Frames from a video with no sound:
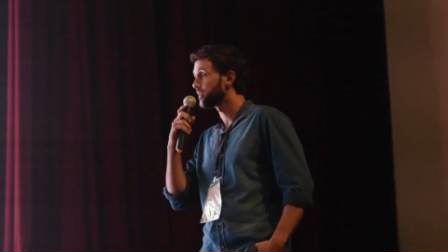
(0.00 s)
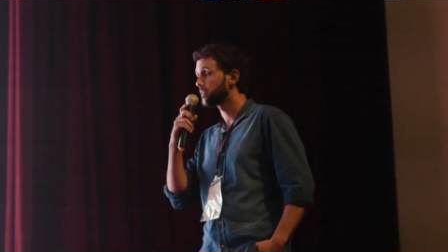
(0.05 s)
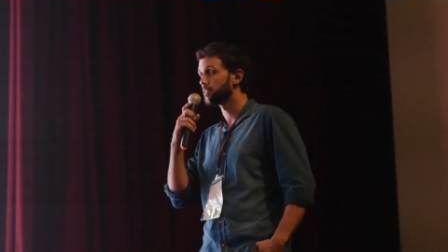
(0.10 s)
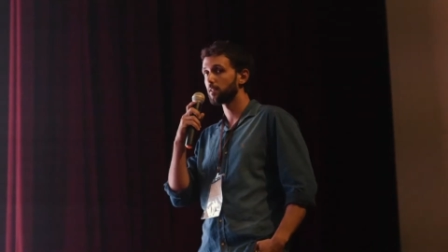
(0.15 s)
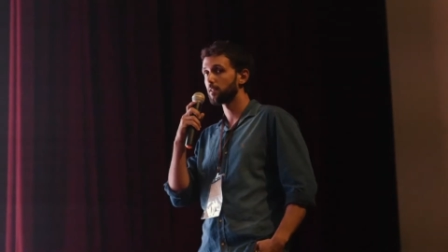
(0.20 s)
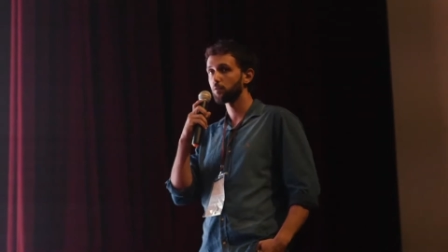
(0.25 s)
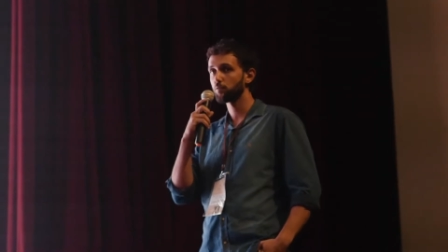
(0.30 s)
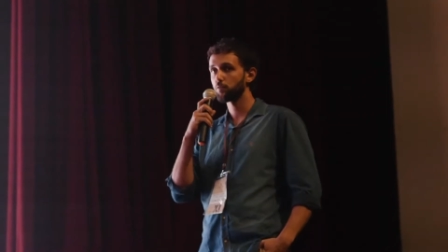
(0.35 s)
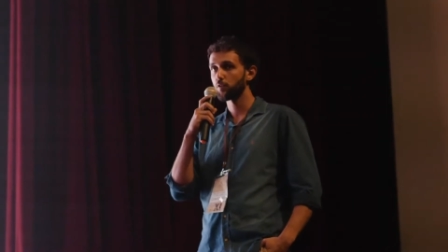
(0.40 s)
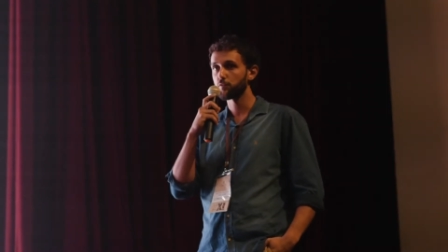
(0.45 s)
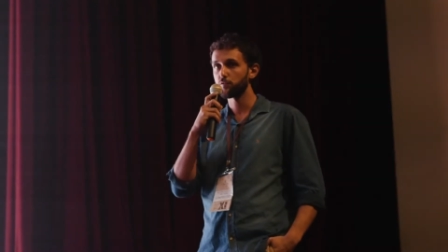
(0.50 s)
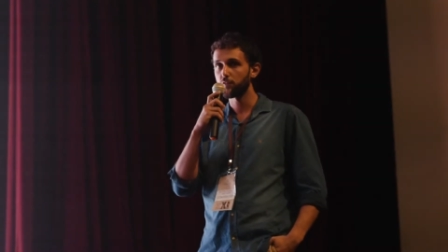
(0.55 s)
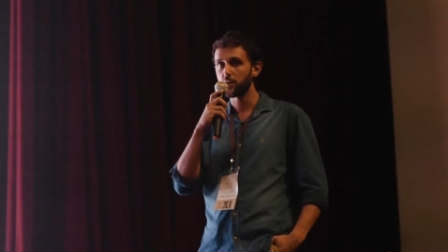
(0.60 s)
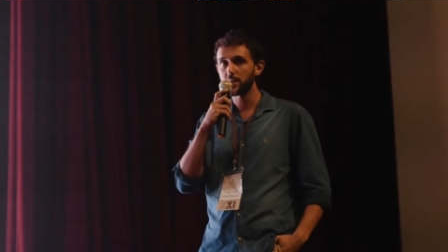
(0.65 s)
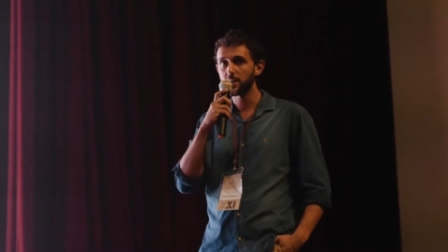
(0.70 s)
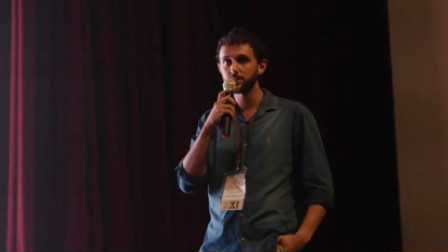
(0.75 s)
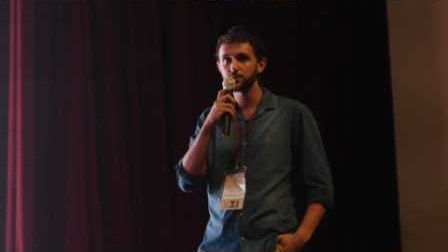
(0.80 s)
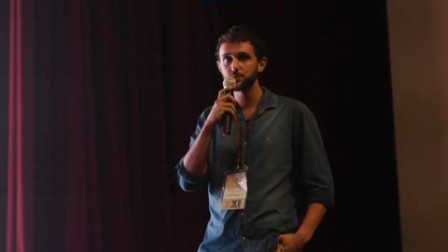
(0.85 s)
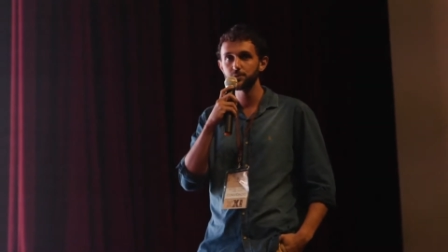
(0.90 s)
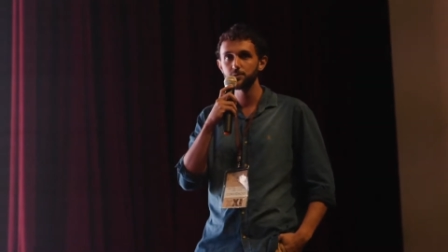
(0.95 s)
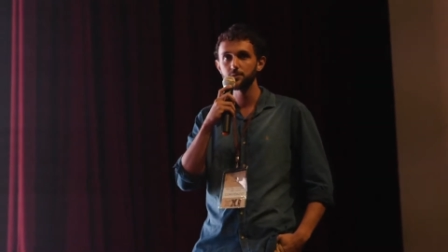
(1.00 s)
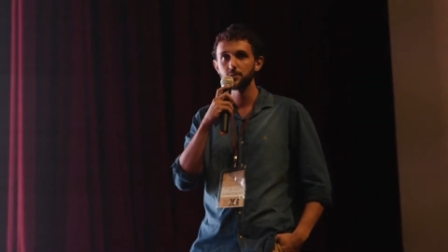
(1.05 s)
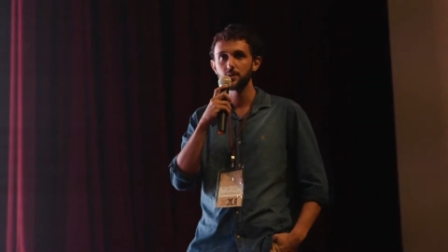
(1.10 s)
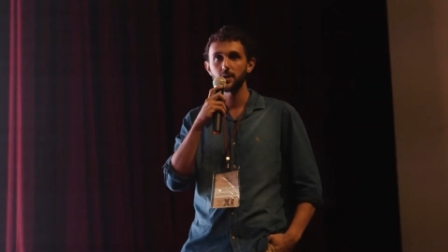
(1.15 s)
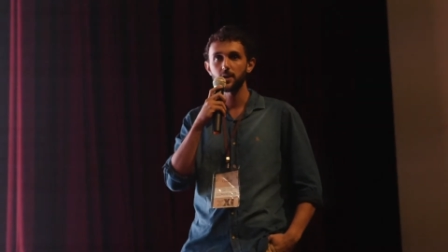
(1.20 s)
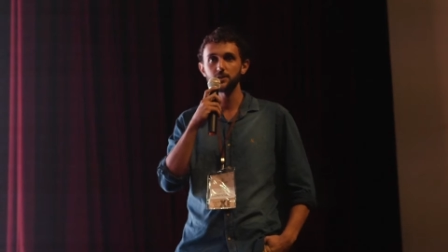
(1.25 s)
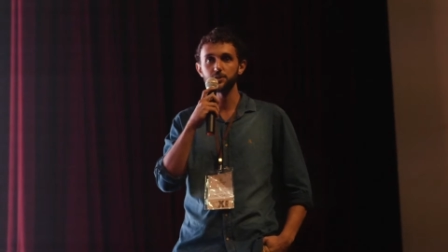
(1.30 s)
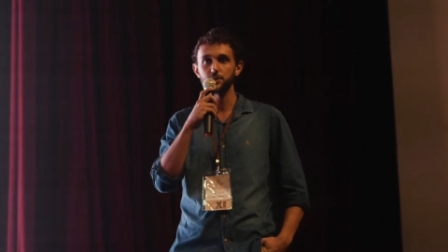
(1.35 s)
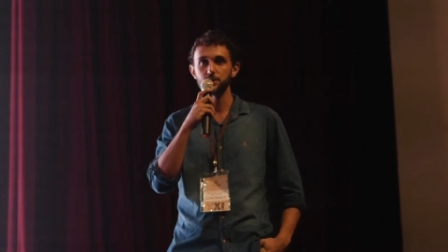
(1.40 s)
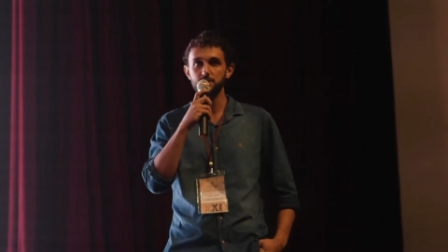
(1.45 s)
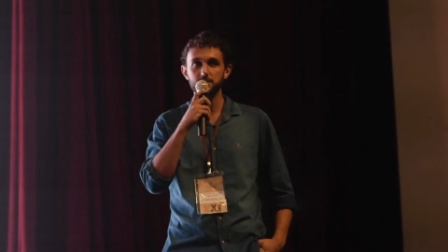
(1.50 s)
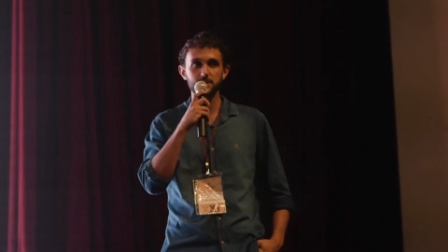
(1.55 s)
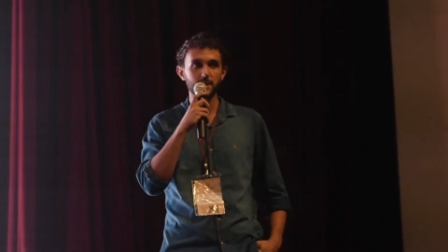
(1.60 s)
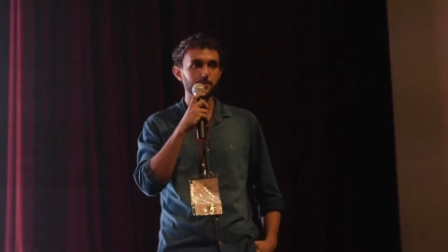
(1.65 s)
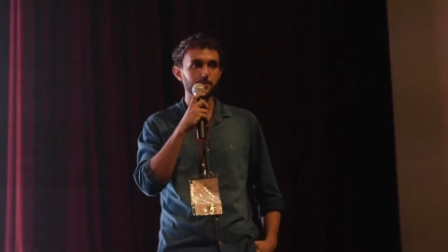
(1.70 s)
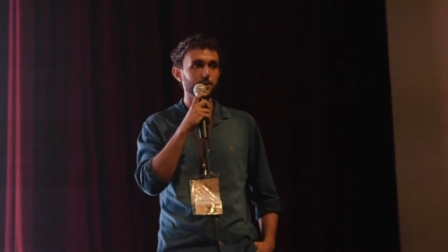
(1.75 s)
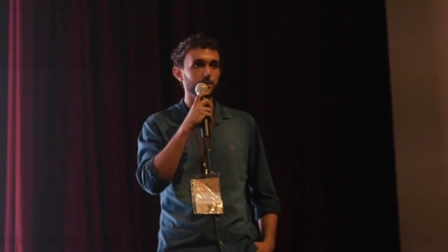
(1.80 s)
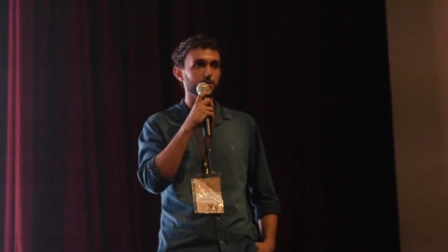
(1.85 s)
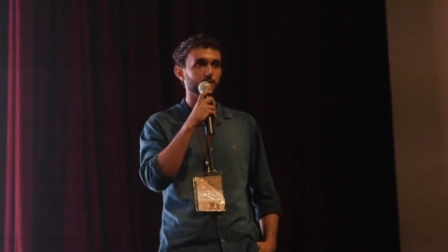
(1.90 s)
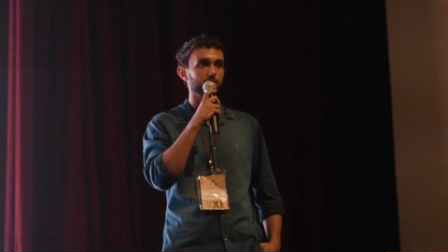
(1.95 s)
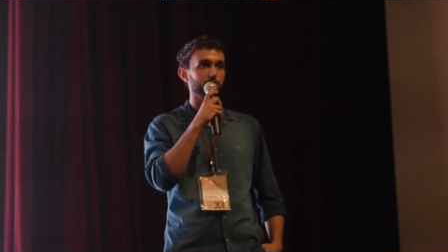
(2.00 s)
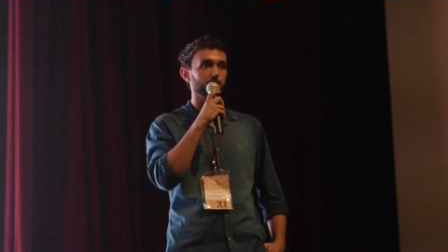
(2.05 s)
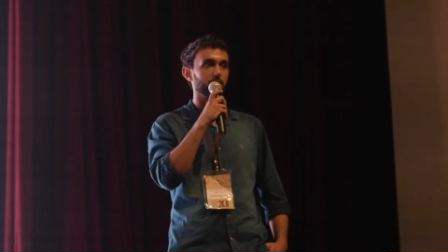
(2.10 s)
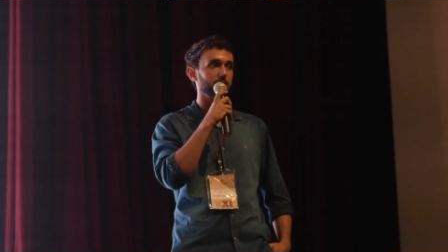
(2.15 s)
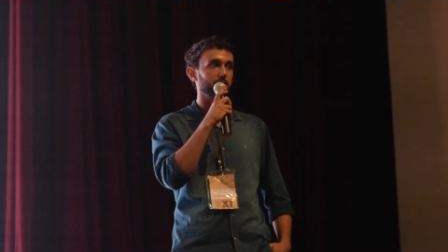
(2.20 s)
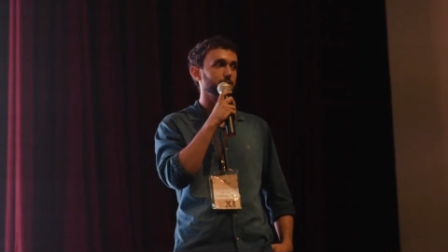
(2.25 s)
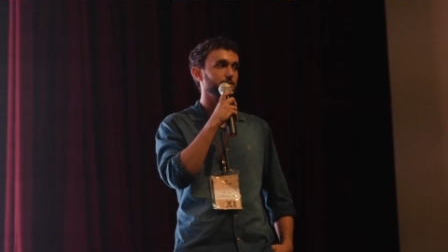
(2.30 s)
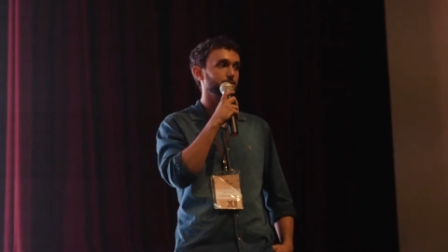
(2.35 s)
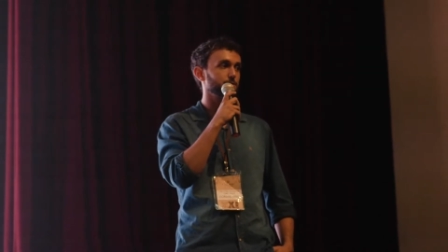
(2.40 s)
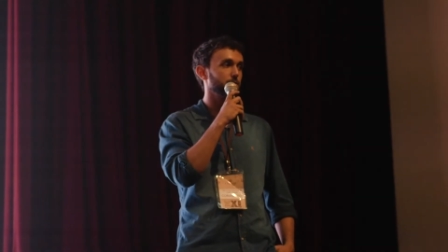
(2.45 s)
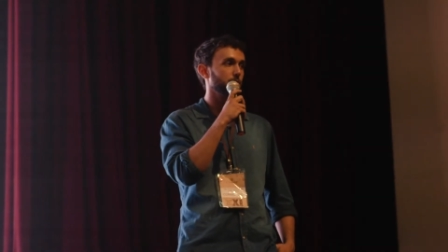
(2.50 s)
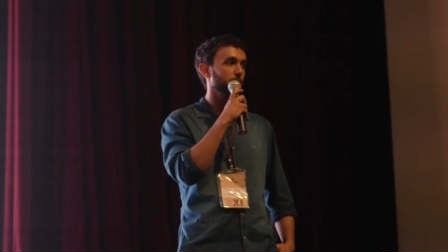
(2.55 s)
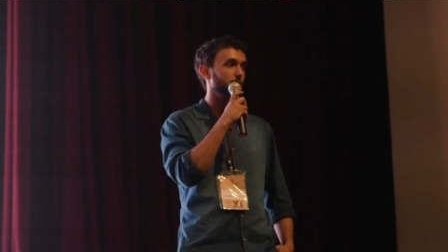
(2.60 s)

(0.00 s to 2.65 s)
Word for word: não foi fácil, a gente sabe que não é fácil.